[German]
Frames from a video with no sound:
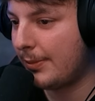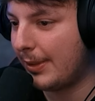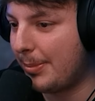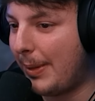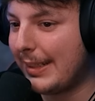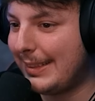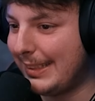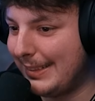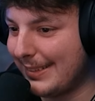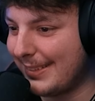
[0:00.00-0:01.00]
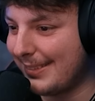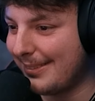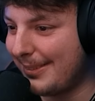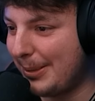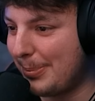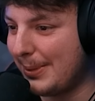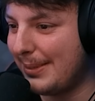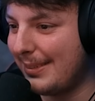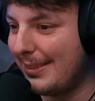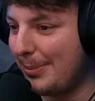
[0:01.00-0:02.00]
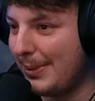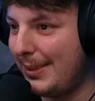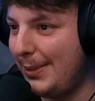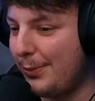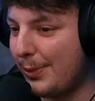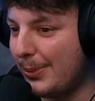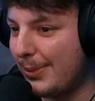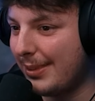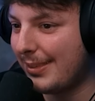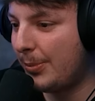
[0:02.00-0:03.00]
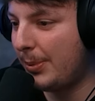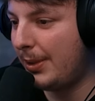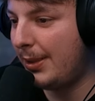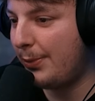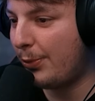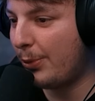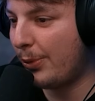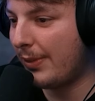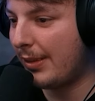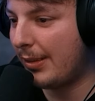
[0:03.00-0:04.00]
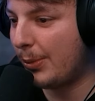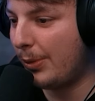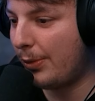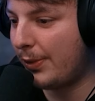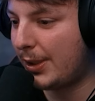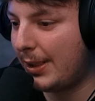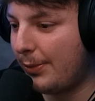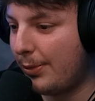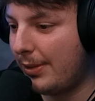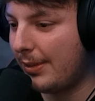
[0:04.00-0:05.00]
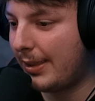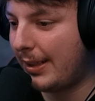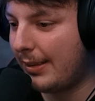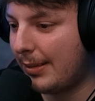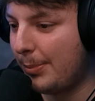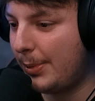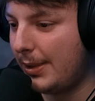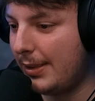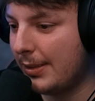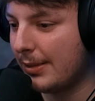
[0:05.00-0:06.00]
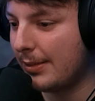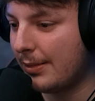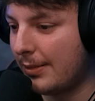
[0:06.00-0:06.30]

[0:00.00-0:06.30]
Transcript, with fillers: Was mache ich hier? Ich bin, ich bin hilflos. Ich bin hilflos. Was ist ein gutes Versteck für diesen Kasten Bier hier?